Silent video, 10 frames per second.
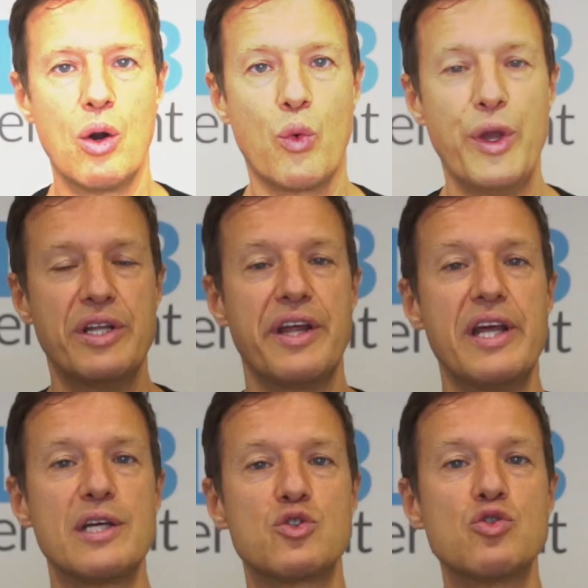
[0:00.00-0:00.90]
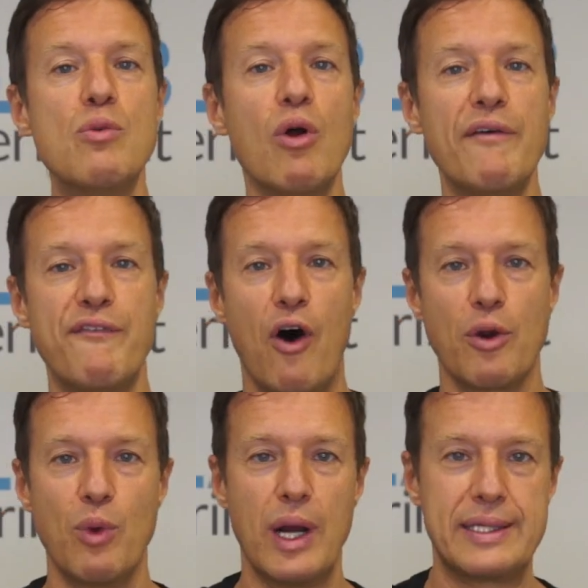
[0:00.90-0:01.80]
Quindi riassumo la
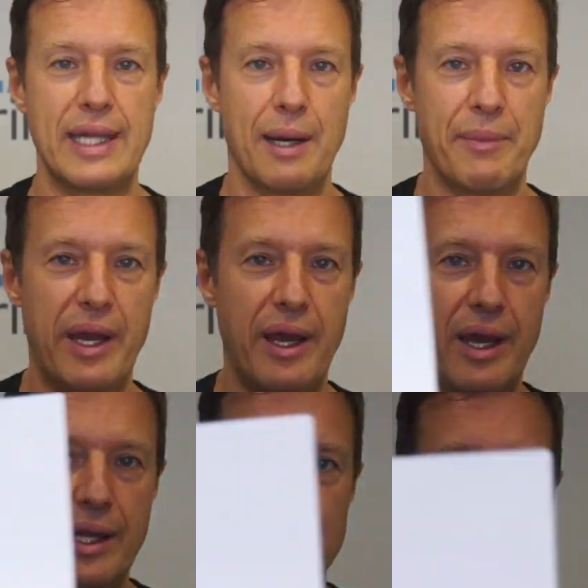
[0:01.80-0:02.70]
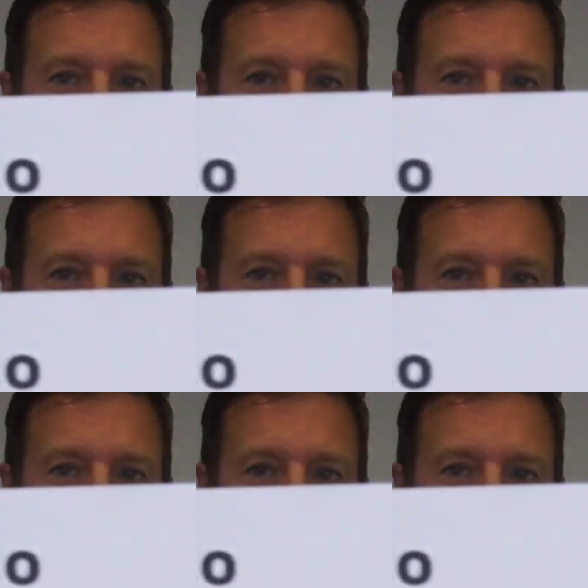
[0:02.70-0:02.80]
formula, te la metto